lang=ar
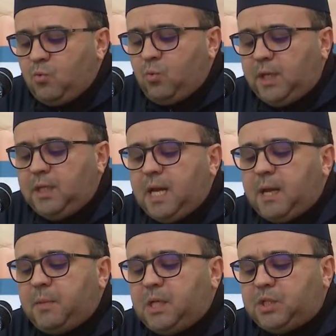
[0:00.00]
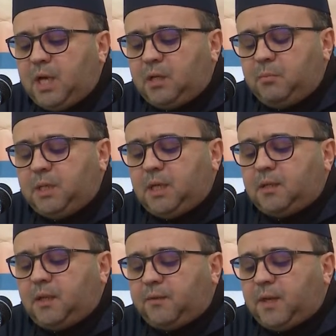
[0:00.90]
وإلى ملجأ من
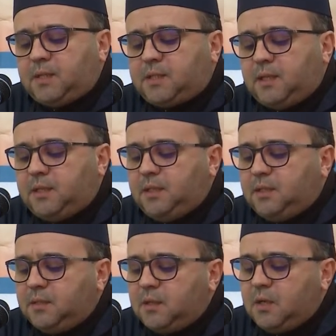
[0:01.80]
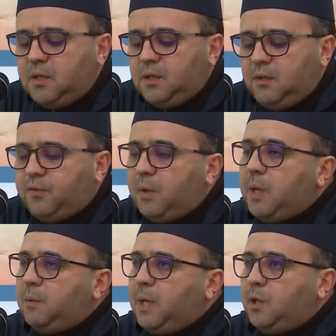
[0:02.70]
النظر السديد
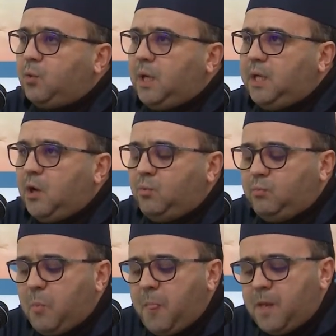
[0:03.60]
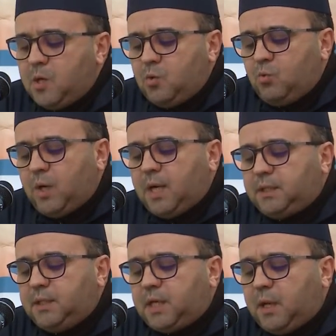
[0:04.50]
فما بالك اليوم
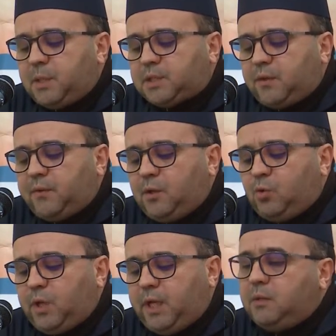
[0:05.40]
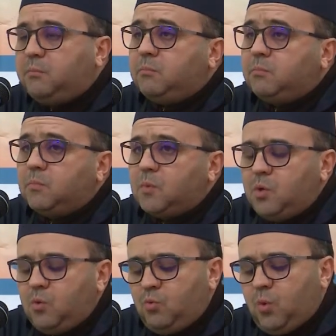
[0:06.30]
وقد انكمش ظل العلم
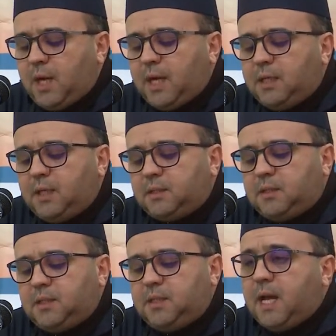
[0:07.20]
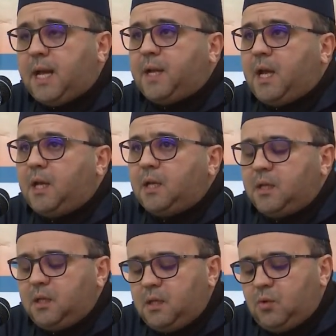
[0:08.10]
وقلت الديانه
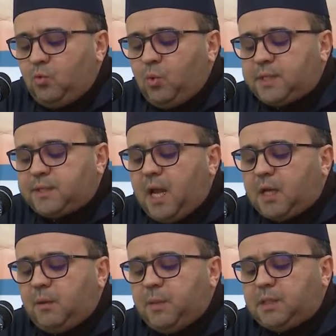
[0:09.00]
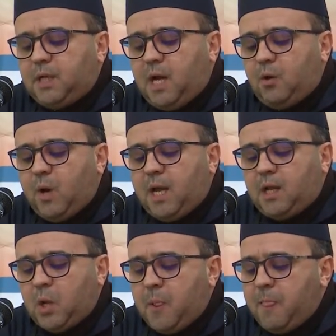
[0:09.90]
واستحكمت الاهواء